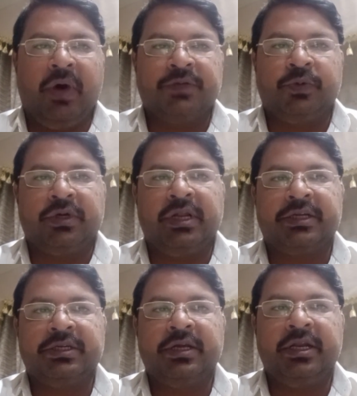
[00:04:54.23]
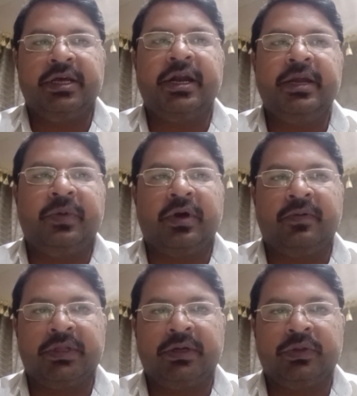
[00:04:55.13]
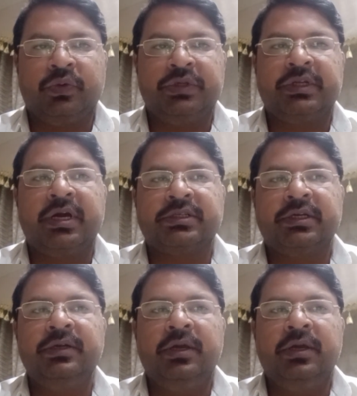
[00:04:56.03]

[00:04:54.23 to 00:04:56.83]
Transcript: पासपोर्ट कलेक्शन के लिए रेडी पड़ा हुआ था तो इस तरह अक्सर